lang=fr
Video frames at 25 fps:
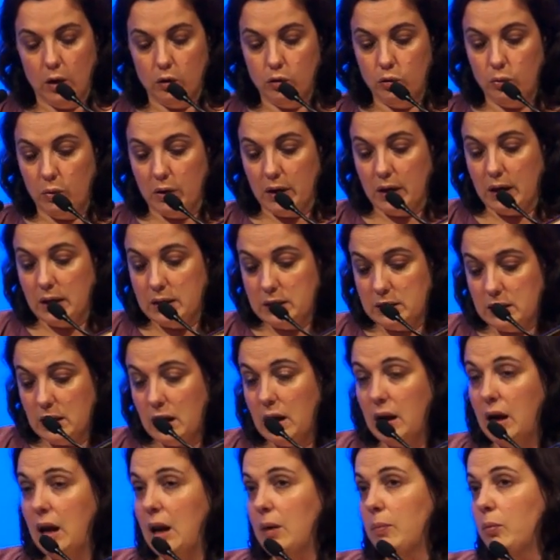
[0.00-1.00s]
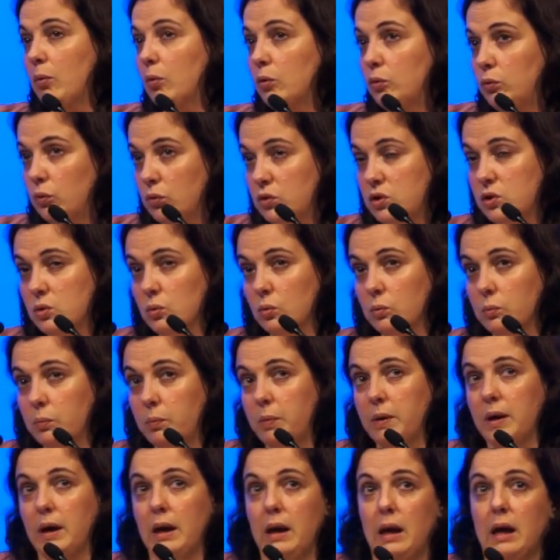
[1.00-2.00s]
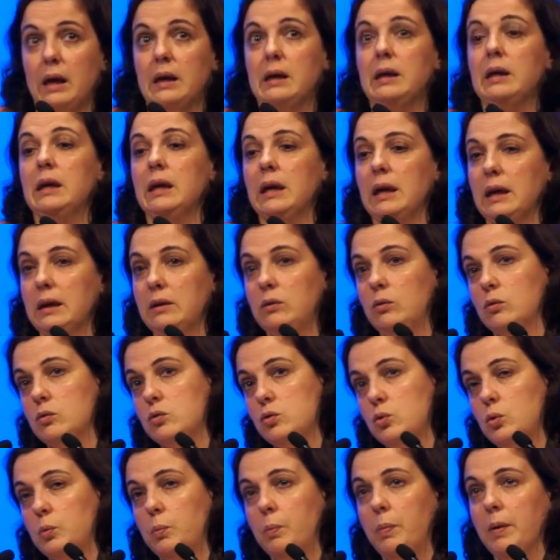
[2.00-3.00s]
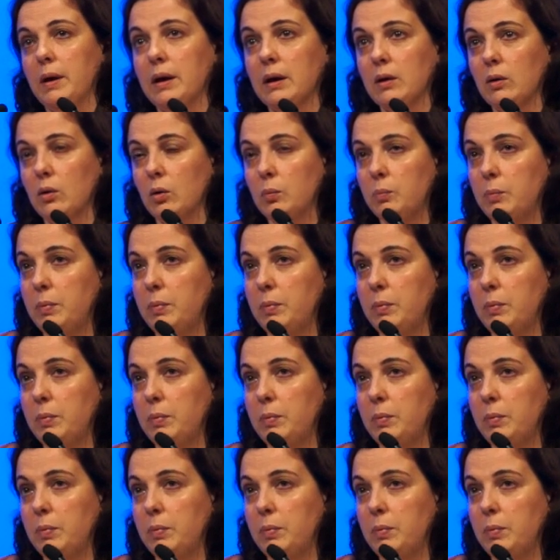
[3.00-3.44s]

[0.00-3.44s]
du RSA, la production de PLAI et de super euh,